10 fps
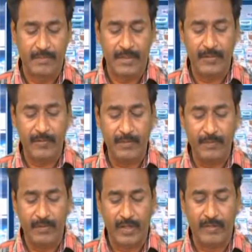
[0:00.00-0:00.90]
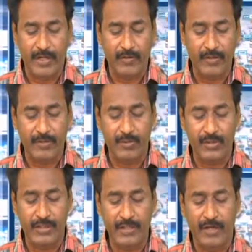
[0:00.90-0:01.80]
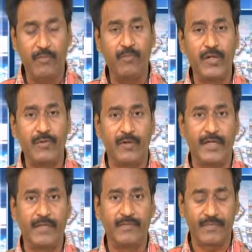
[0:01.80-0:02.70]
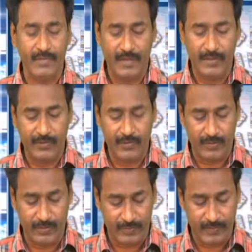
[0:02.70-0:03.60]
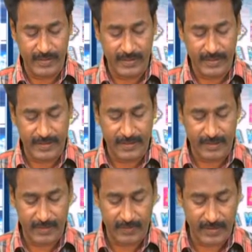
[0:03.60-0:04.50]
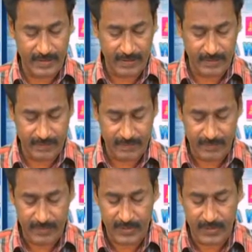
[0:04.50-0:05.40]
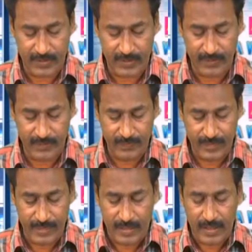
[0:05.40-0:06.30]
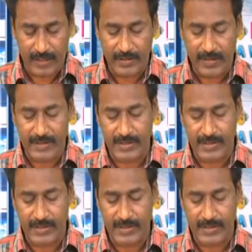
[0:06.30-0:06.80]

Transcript: మరోవైపు అమరావతి అభివృద్ధికి అప్పులు ఇవ్వండి అంటూ వ్యతిరేక కథనాన్ని కూడా ఇక్కడ ప్రచురించారు ఆర్థిక